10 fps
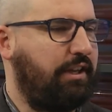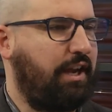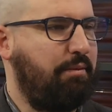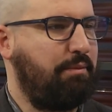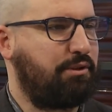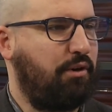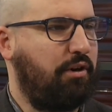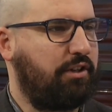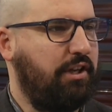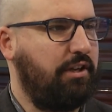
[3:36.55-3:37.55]
quand même son
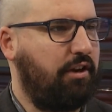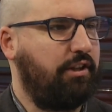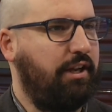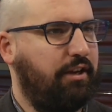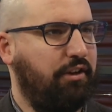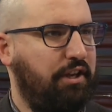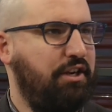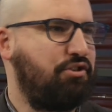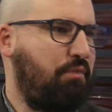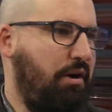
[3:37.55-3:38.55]
hockey, il connaît, connaît
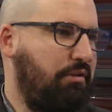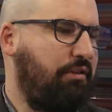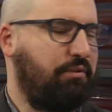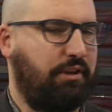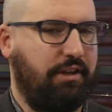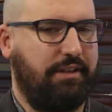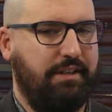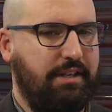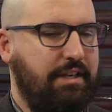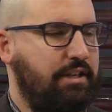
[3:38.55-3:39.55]
les joueurs. Donc, euh,
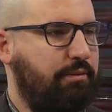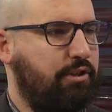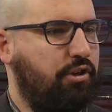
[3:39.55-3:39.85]
je pense que